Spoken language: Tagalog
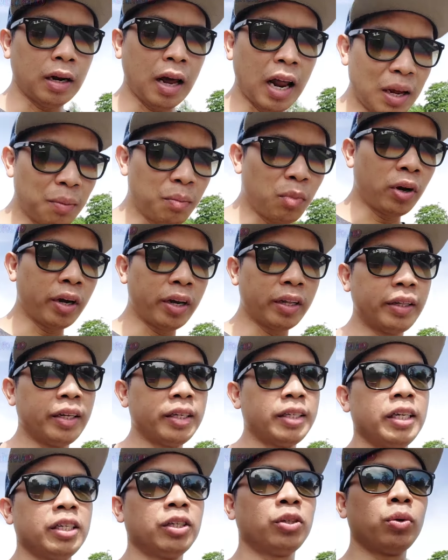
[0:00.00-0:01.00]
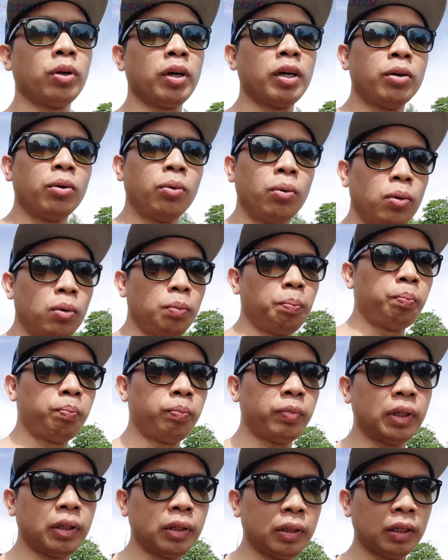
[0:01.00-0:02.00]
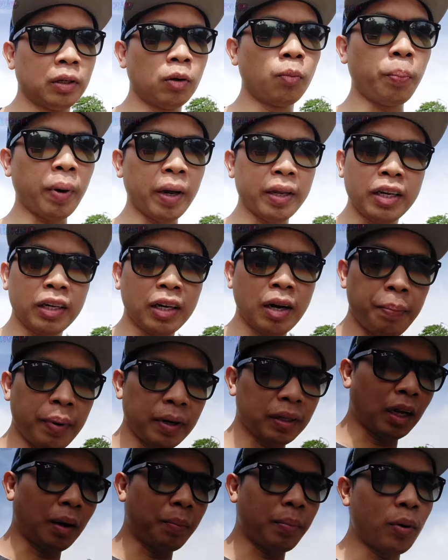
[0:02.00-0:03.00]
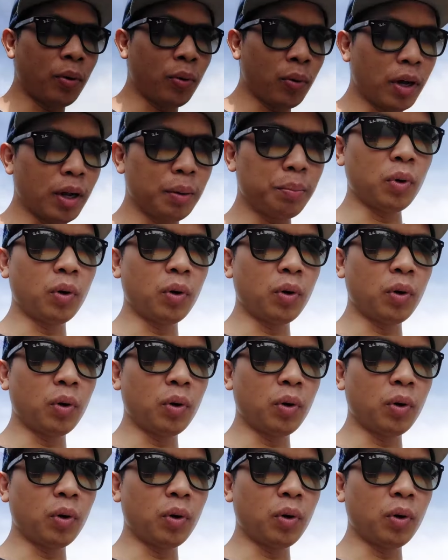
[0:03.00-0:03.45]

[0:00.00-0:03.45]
alam mong hindi seasonal yung kumpanyang napagtrabahuhan